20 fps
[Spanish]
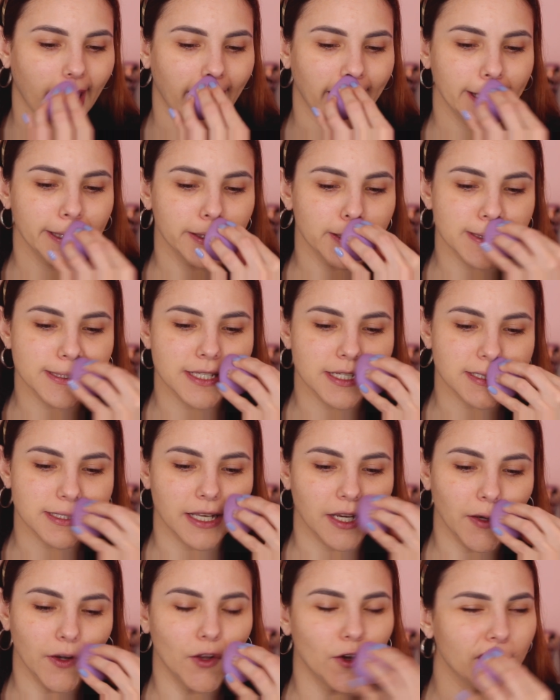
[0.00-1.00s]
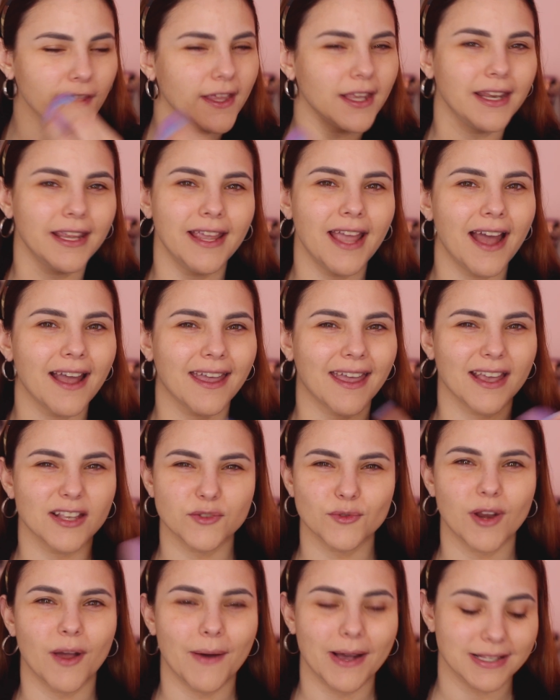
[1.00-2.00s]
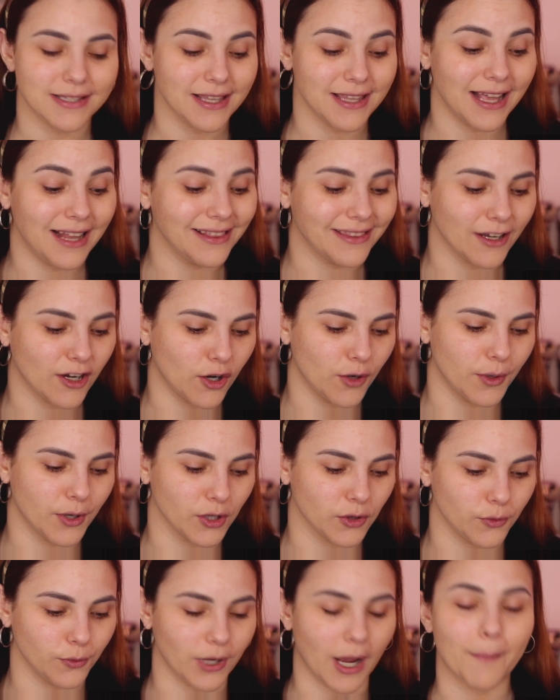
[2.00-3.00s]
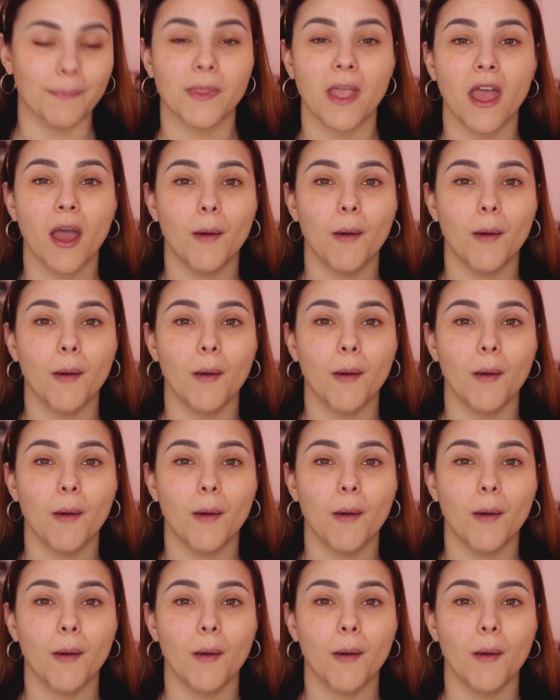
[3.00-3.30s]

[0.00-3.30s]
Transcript: entonces no diría que es una base de alta cobertura.